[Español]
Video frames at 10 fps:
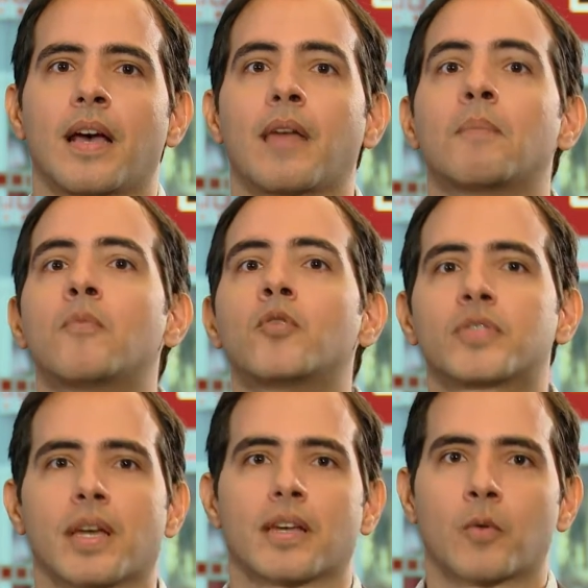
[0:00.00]
hay
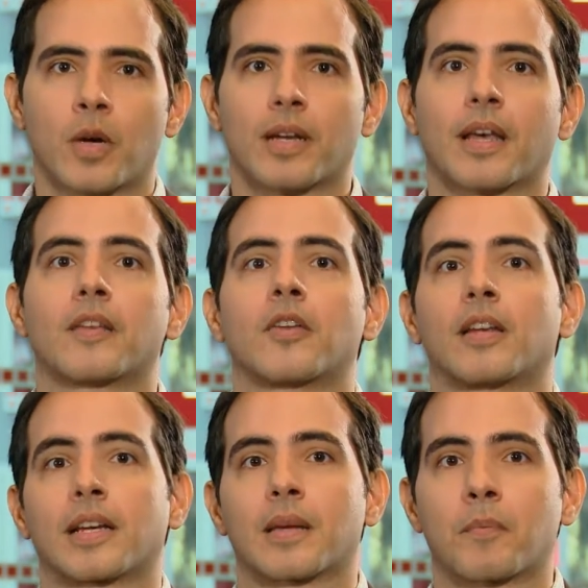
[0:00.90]
muchas escuelas
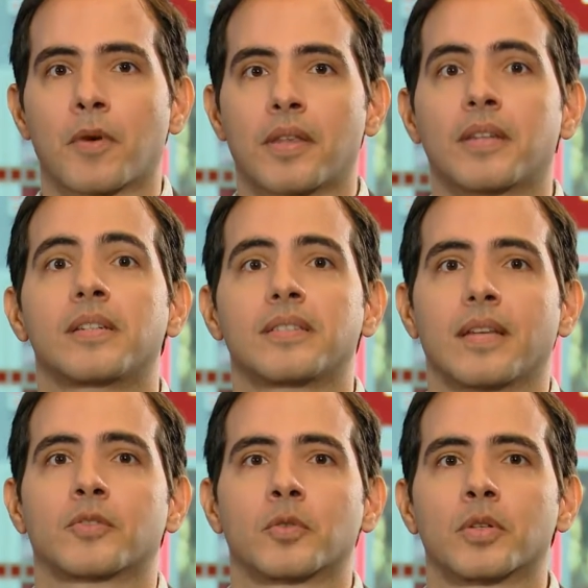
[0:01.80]
en las que pueden
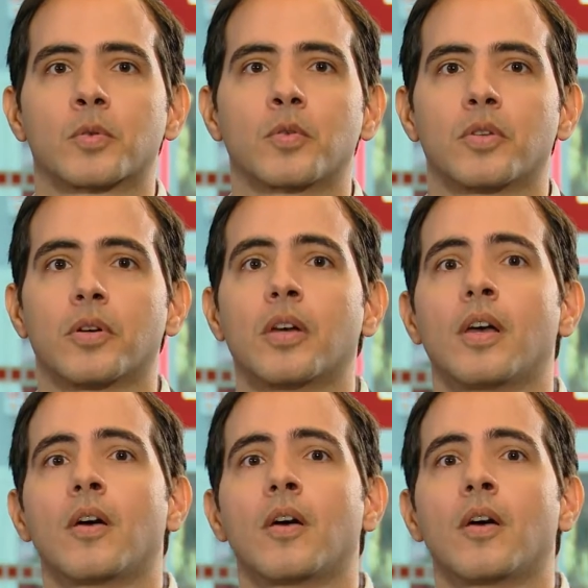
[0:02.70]
iniciar sus estudios.